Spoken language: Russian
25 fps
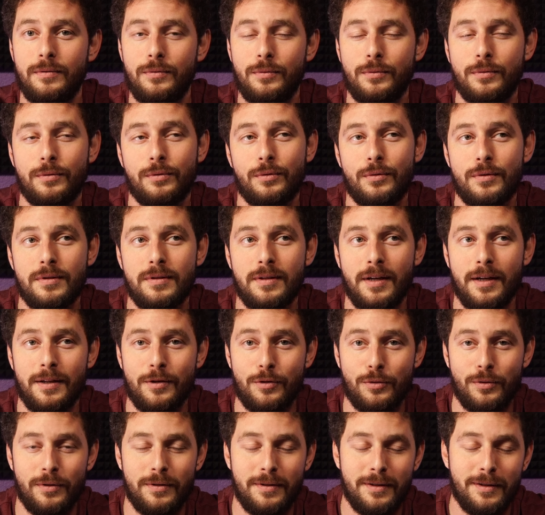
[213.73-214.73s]
Ну, кто
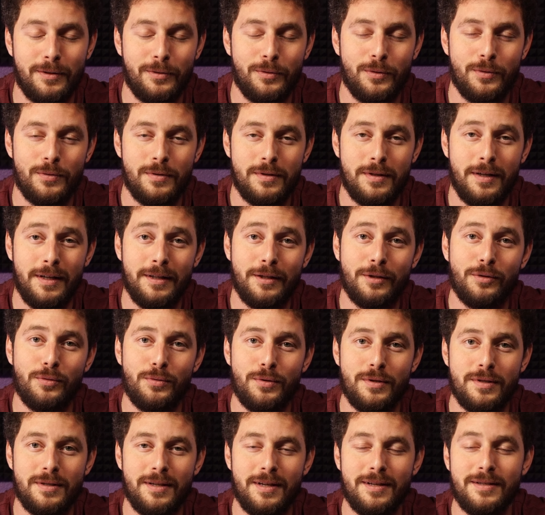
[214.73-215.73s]
знает, что это такое, он знает,
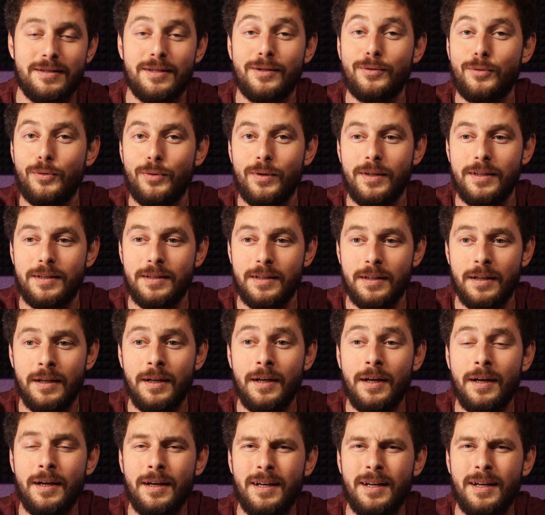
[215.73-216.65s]
кто не знает, загуглите.